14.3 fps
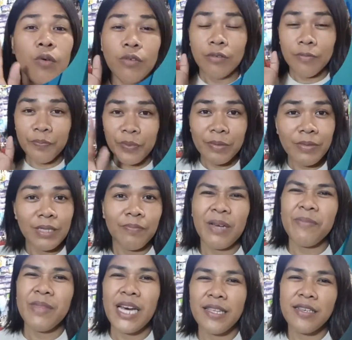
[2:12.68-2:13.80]
kung 55
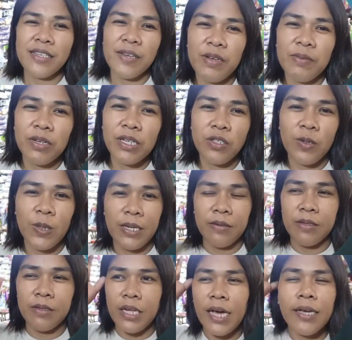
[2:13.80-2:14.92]
natin siya
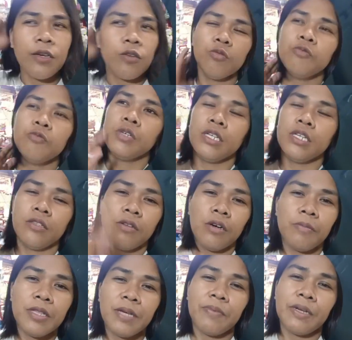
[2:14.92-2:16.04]
pepresyohan, ay, kung
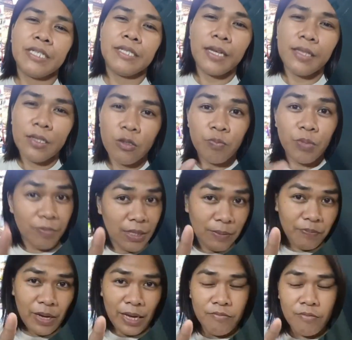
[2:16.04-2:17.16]
i-double the price natin yung
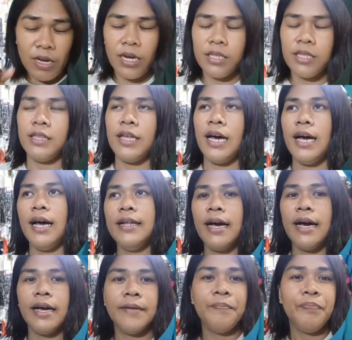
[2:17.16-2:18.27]
55 mga katindahan
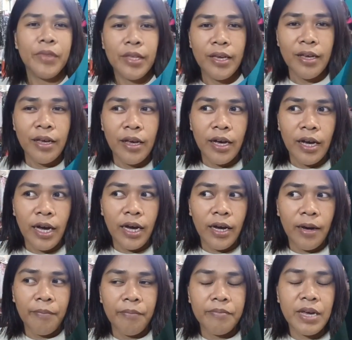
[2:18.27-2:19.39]
ay
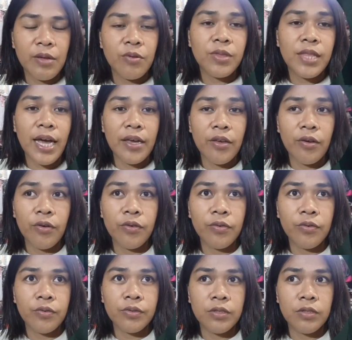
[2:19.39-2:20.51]
um, meron
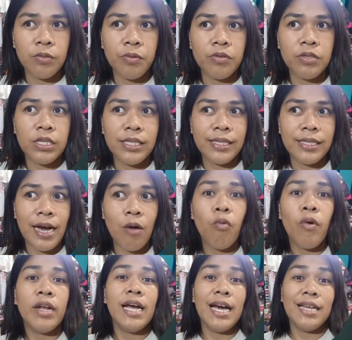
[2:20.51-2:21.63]
tayong supposedly na
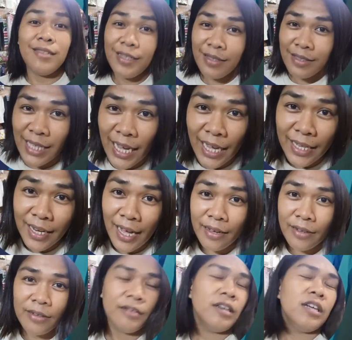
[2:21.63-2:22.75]
110
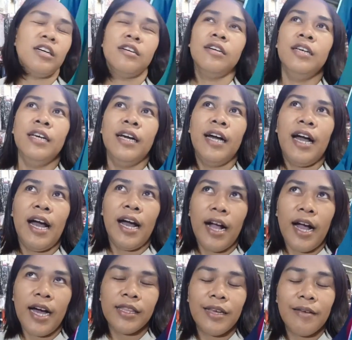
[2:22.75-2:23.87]
ang
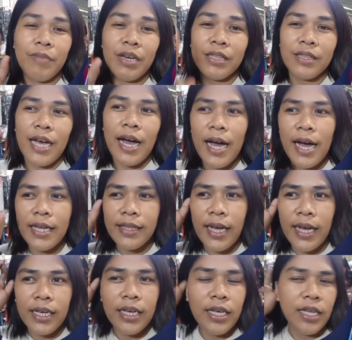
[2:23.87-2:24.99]
ang ating bentahan
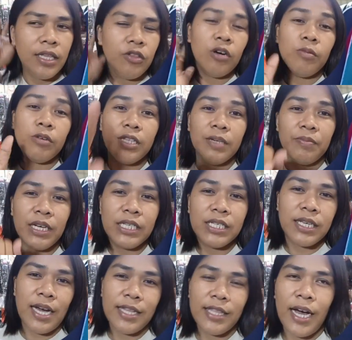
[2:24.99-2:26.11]
dahil double the
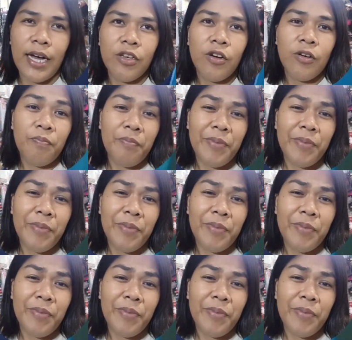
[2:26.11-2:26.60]
price nga tayo.